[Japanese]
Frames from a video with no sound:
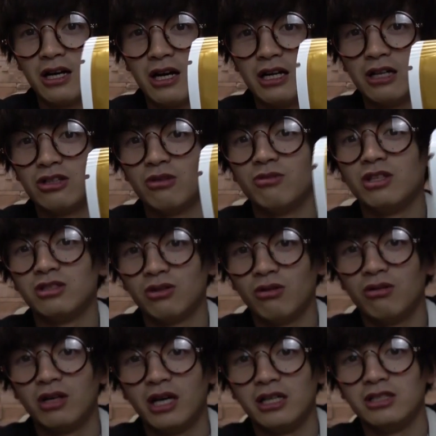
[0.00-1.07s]
書かなくてもいいですよ。
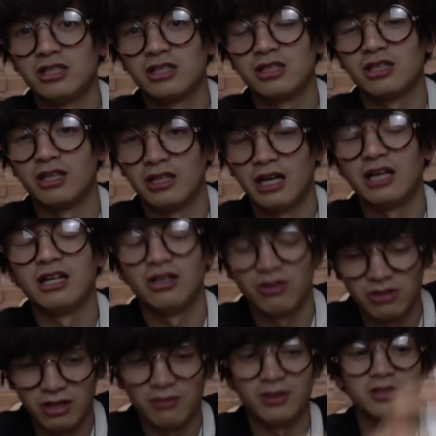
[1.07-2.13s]
はい、ちゅちゃさんね、ありがと
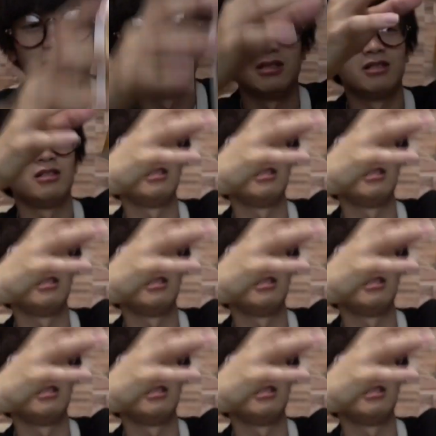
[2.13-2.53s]
うございます。